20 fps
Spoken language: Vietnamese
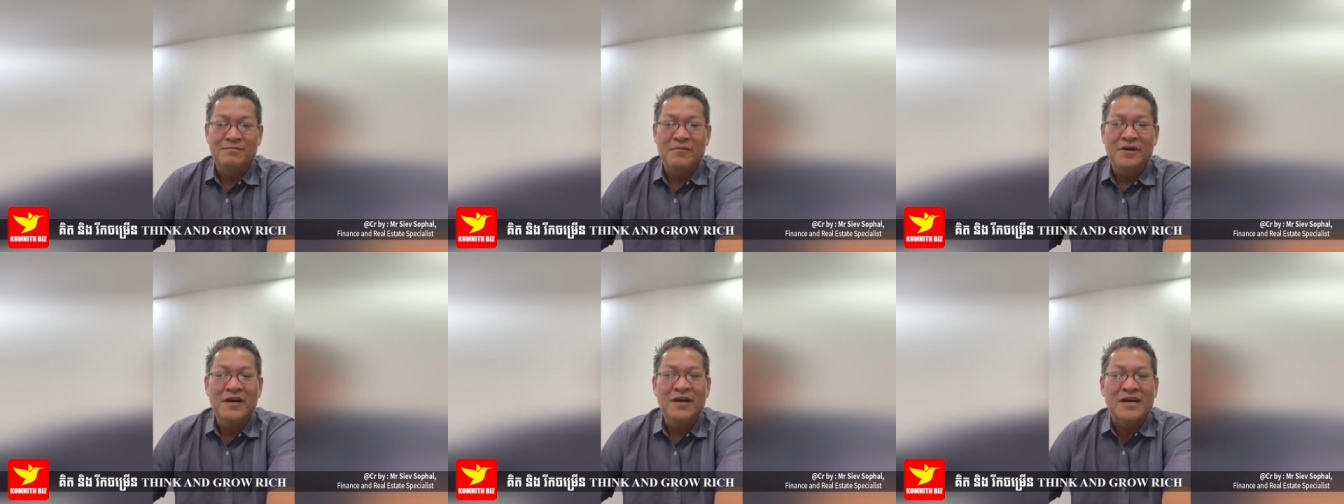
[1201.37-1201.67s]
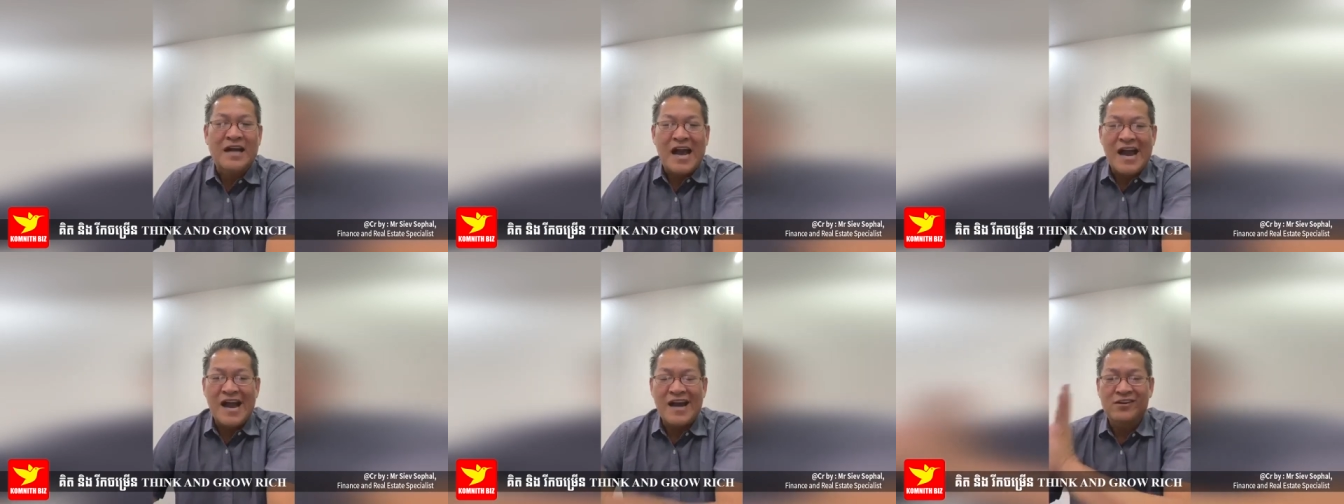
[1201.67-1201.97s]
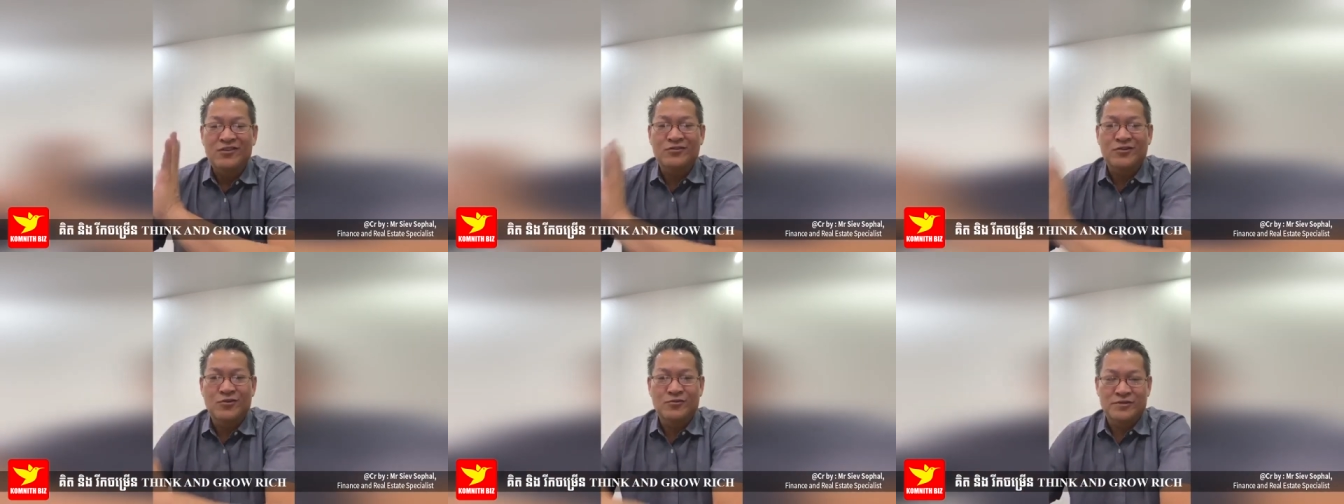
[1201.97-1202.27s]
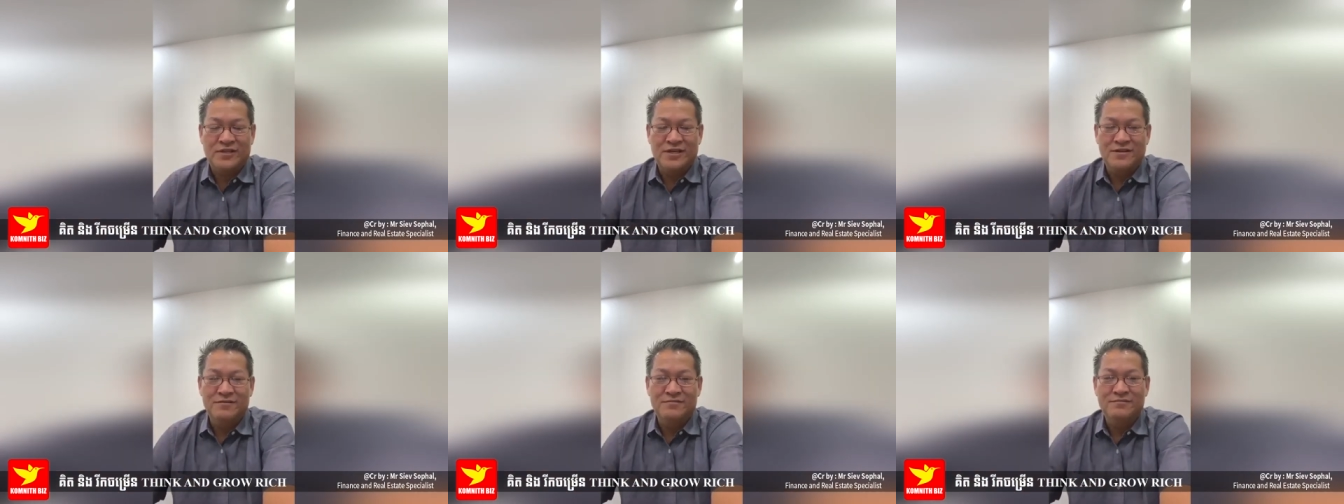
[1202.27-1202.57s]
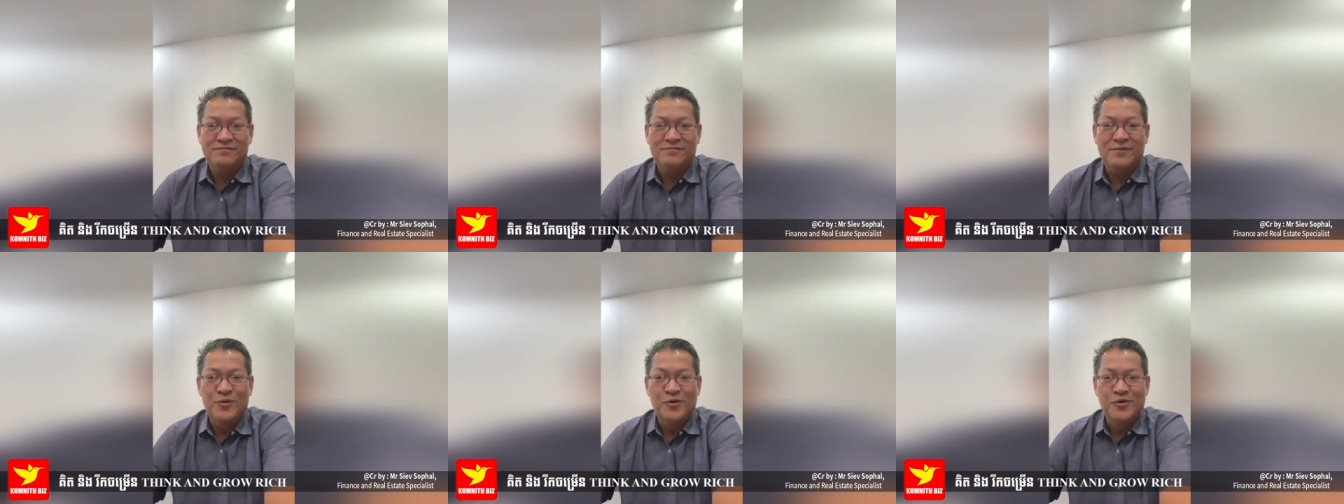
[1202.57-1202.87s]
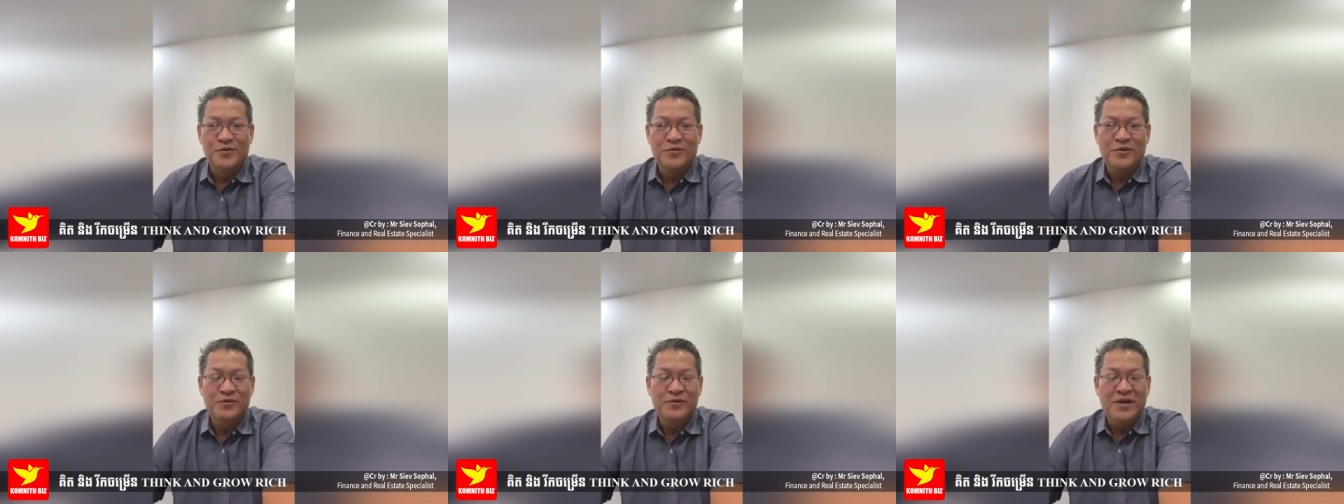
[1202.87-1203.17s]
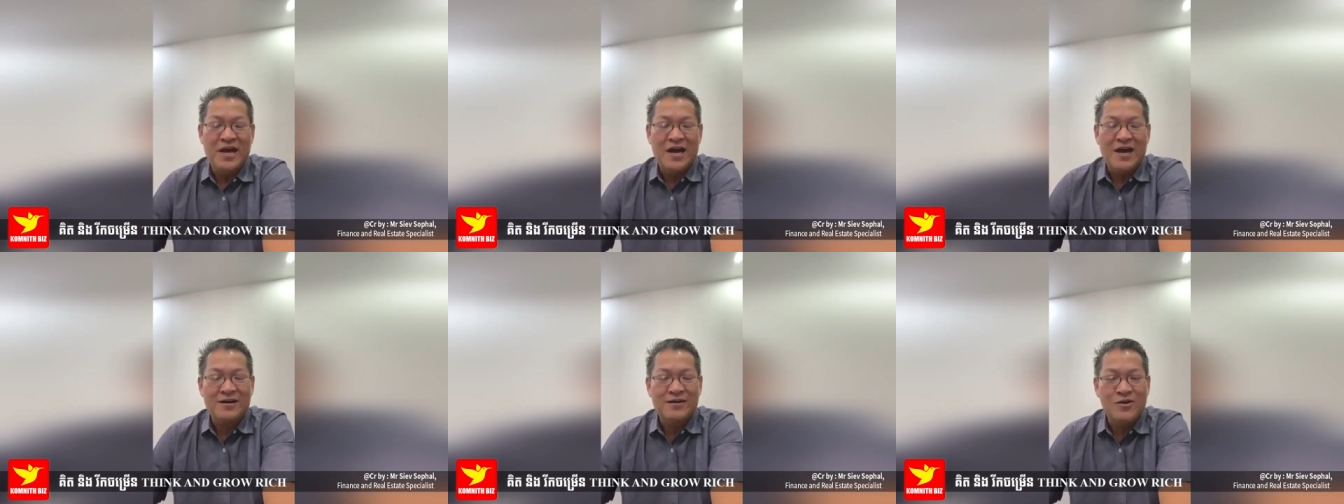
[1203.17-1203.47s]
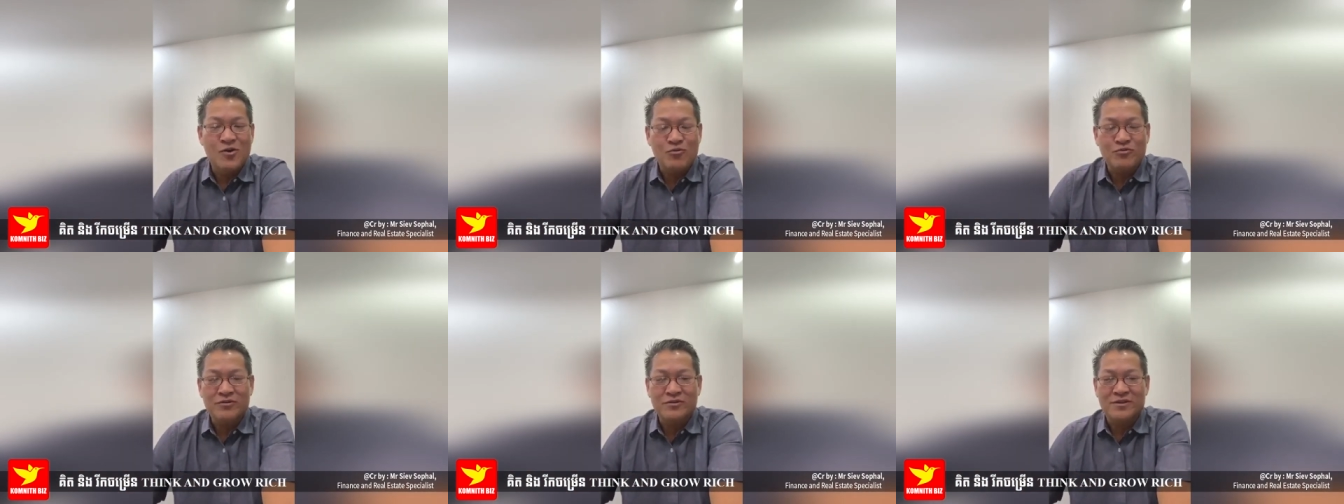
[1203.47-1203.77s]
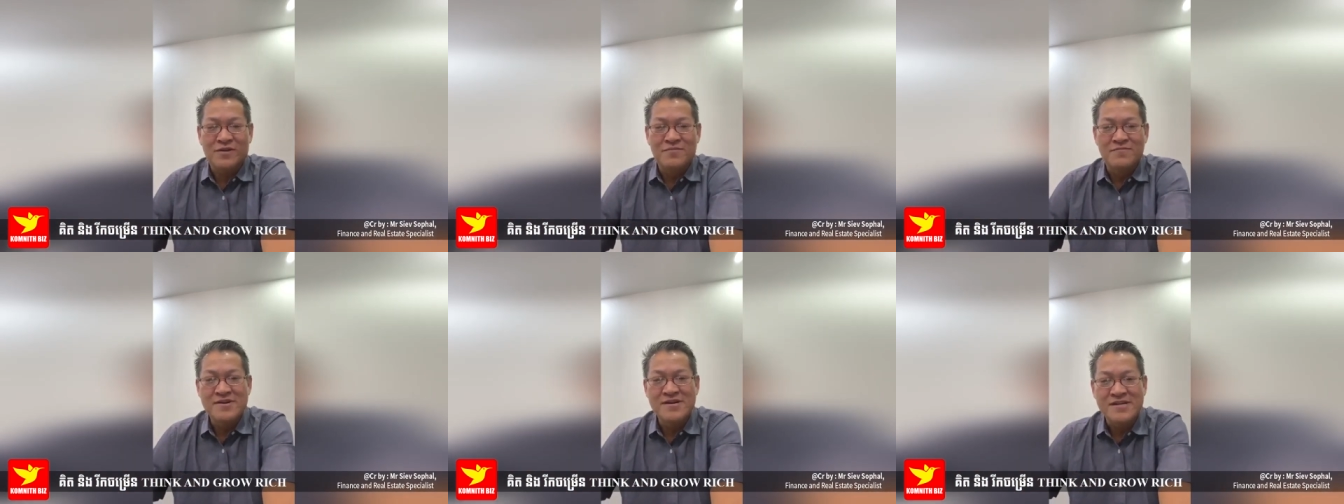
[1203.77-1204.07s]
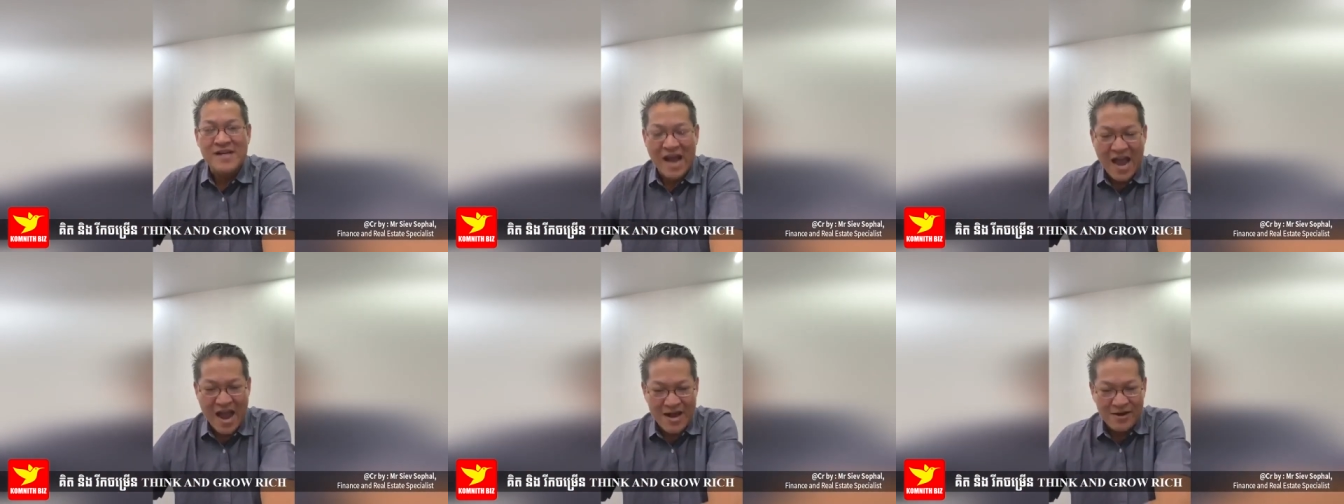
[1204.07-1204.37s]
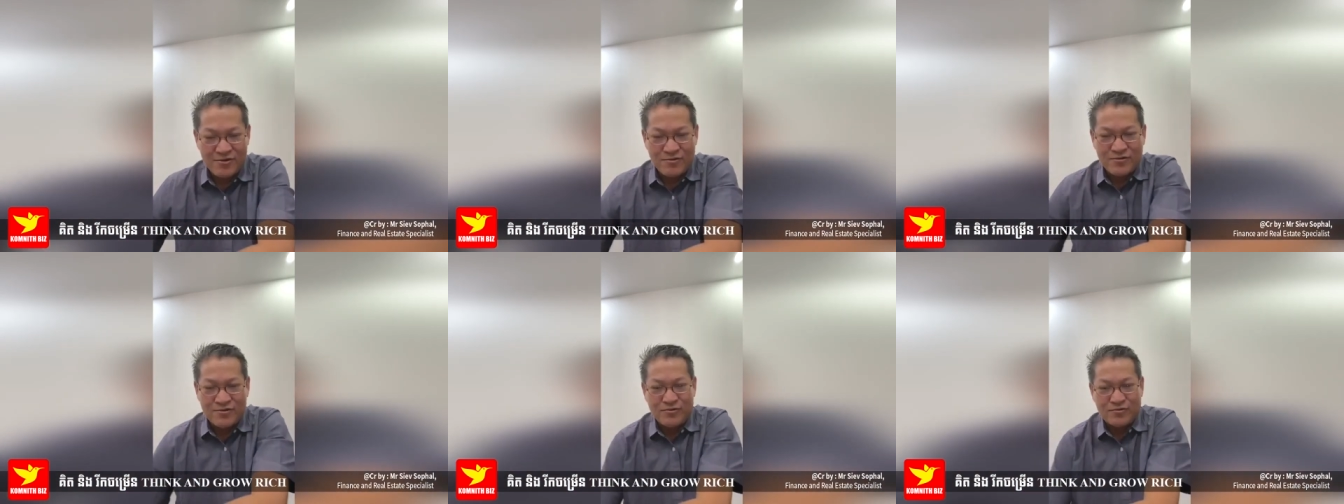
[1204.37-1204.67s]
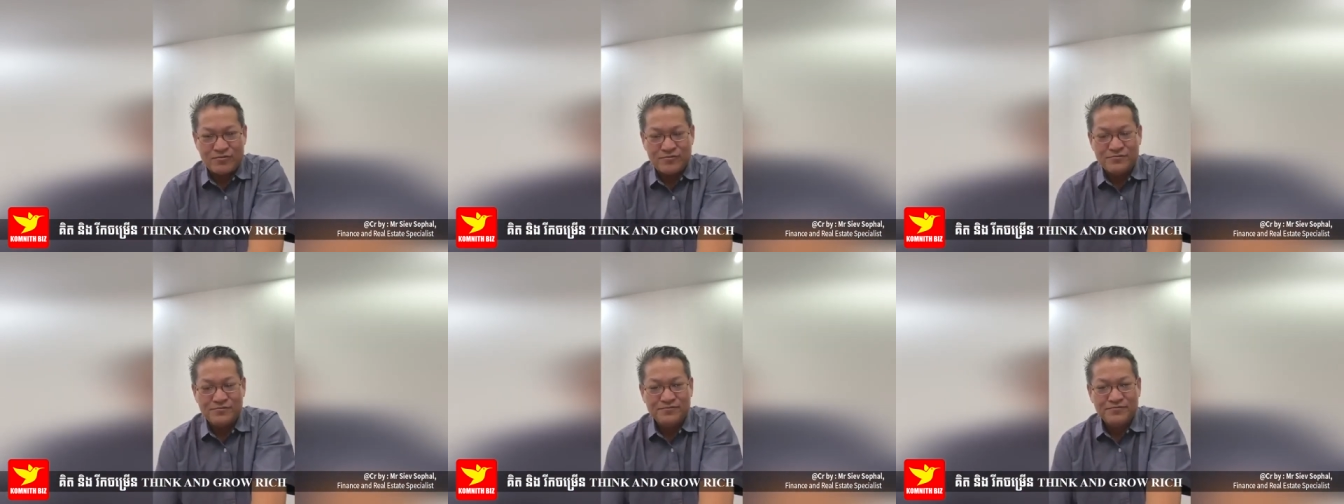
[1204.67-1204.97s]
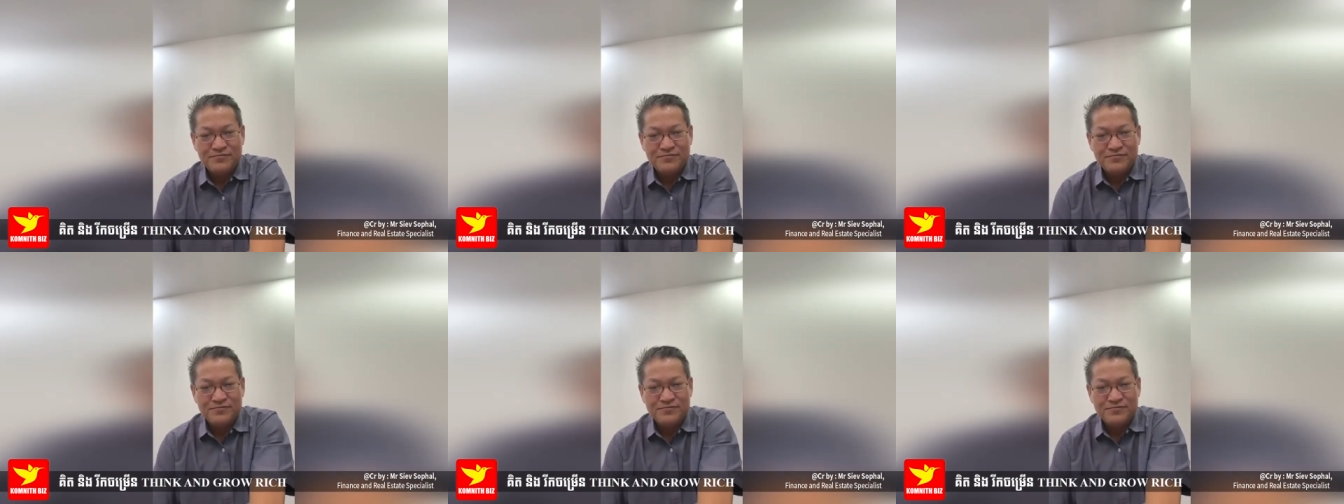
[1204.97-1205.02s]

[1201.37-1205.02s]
mưa ca nông cục tiền bọn nè cúc từ mưa ca nông cục